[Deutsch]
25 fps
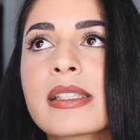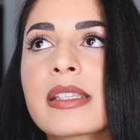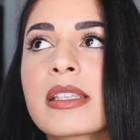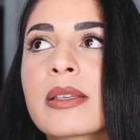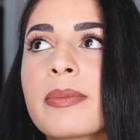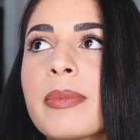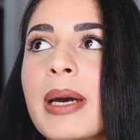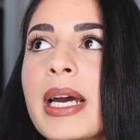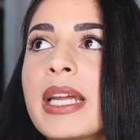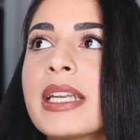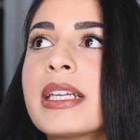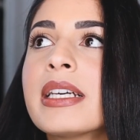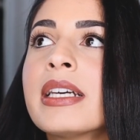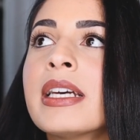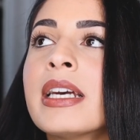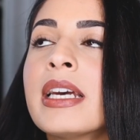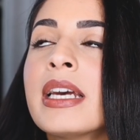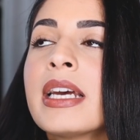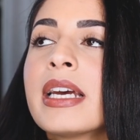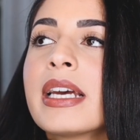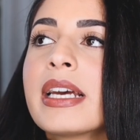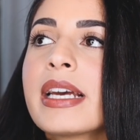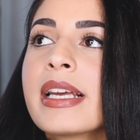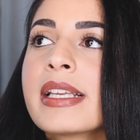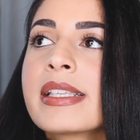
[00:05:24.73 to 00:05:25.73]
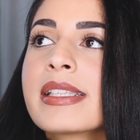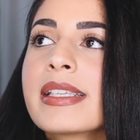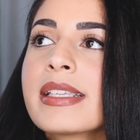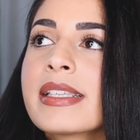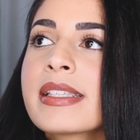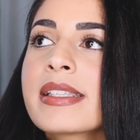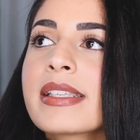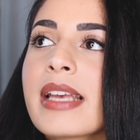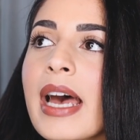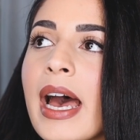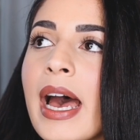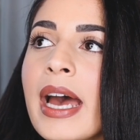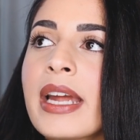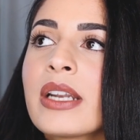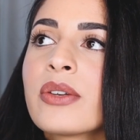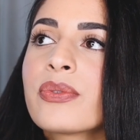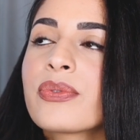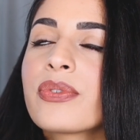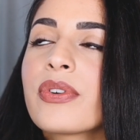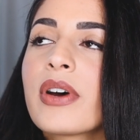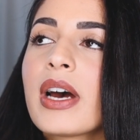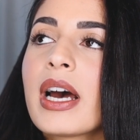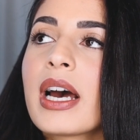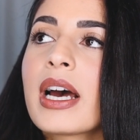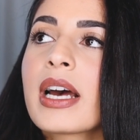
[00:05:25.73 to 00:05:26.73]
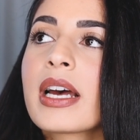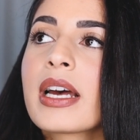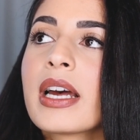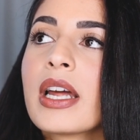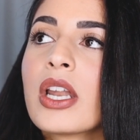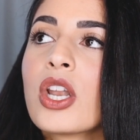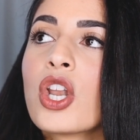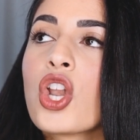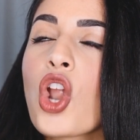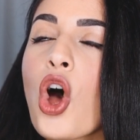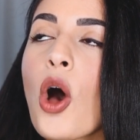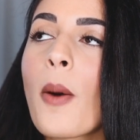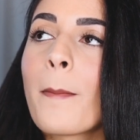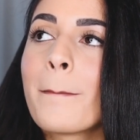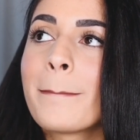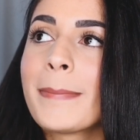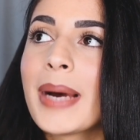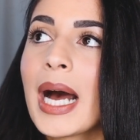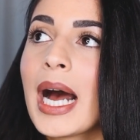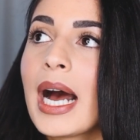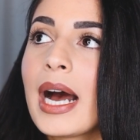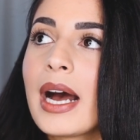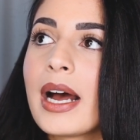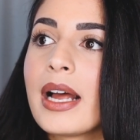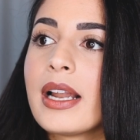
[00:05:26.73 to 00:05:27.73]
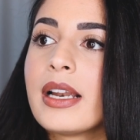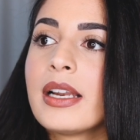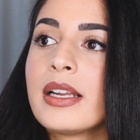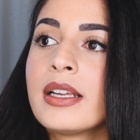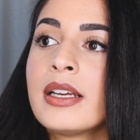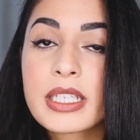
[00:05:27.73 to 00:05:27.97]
Ich meine, es ist einfach normal.